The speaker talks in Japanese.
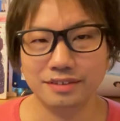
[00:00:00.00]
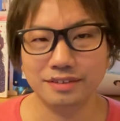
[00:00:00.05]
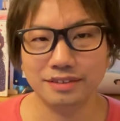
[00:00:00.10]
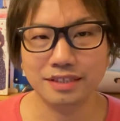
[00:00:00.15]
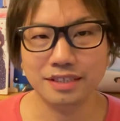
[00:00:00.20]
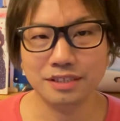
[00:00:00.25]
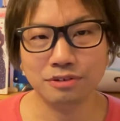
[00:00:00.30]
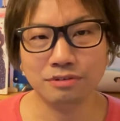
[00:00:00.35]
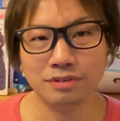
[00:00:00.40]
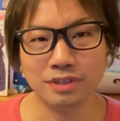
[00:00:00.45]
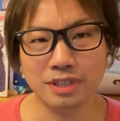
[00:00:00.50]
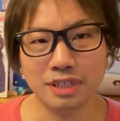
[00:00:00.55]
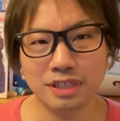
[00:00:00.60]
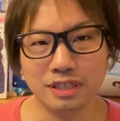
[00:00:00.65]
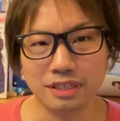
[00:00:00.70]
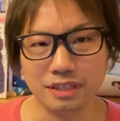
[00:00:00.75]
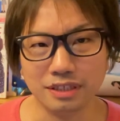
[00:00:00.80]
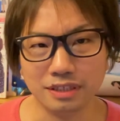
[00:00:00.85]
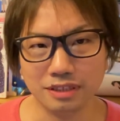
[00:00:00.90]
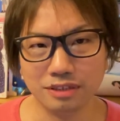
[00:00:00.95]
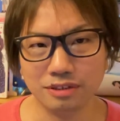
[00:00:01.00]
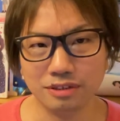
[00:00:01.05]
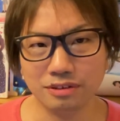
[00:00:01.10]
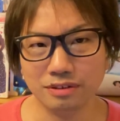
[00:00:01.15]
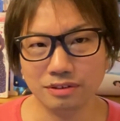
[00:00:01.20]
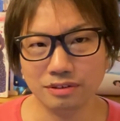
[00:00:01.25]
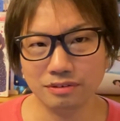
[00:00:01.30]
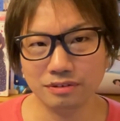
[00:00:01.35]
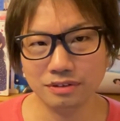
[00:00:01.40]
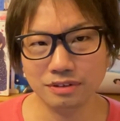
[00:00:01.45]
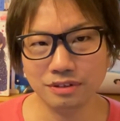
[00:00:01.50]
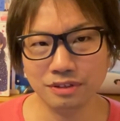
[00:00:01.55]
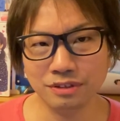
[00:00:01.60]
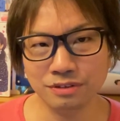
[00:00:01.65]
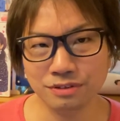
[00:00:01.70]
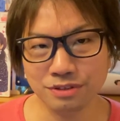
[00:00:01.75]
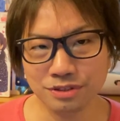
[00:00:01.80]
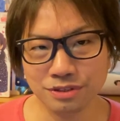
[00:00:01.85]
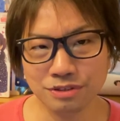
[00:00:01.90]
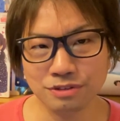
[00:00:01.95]
う。でそこで
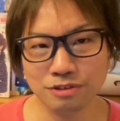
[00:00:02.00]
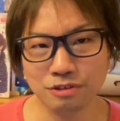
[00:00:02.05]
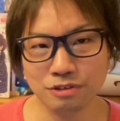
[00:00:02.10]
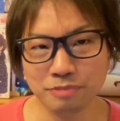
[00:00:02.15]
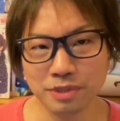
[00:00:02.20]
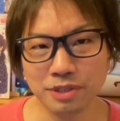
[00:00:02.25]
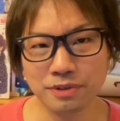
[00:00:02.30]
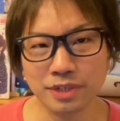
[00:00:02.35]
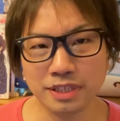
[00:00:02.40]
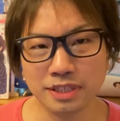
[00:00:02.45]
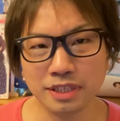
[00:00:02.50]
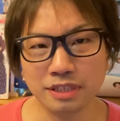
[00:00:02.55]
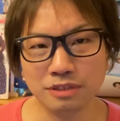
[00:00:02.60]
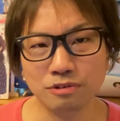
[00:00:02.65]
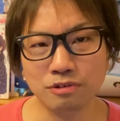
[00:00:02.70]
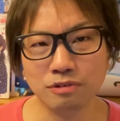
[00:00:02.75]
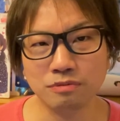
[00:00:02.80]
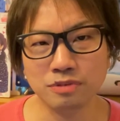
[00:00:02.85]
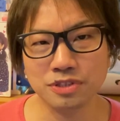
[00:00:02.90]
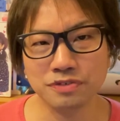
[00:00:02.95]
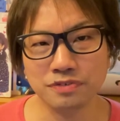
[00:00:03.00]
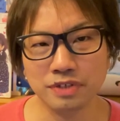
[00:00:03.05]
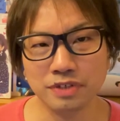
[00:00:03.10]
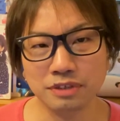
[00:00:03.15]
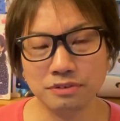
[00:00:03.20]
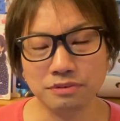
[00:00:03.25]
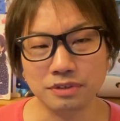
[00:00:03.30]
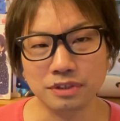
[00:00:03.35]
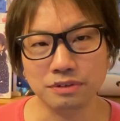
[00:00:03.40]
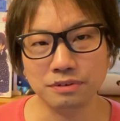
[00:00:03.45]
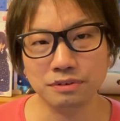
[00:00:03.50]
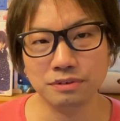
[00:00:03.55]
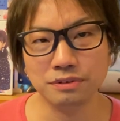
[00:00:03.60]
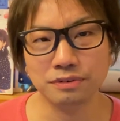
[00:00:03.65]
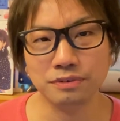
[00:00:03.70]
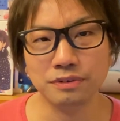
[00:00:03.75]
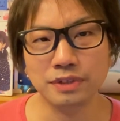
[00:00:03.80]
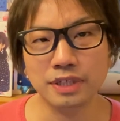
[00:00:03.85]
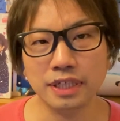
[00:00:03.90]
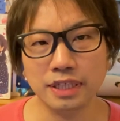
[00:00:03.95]
優秀の美を飾るこぶしファクトリーという
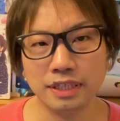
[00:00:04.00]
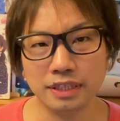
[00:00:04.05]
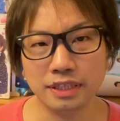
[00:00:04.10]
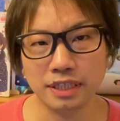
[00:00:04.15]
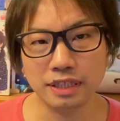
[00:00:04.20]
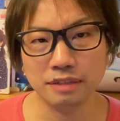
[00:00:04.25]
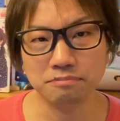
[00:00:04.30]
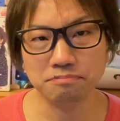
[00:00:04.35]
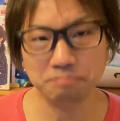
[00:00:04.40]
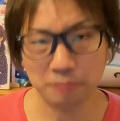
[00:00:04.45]
のを選んだ。